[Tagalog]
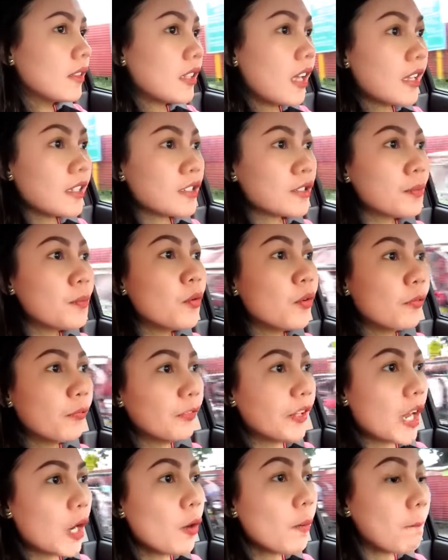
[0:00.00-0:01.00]
Touch move
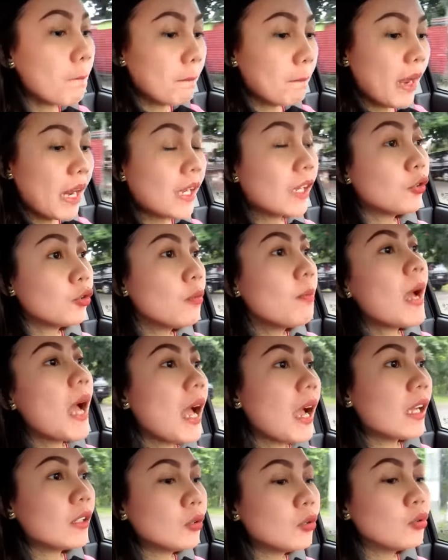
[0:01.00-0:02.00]
na yon. Pagka dumaan
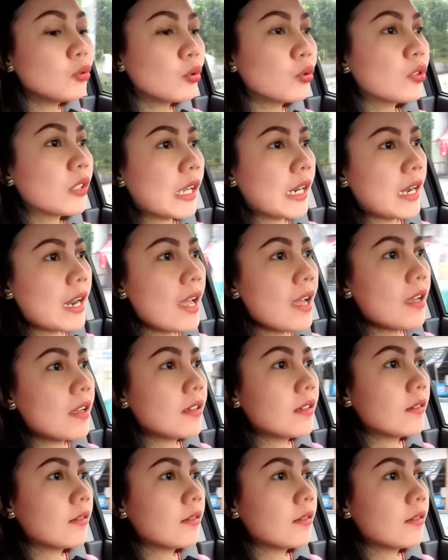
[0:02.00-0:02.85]
ka doon, doon ka na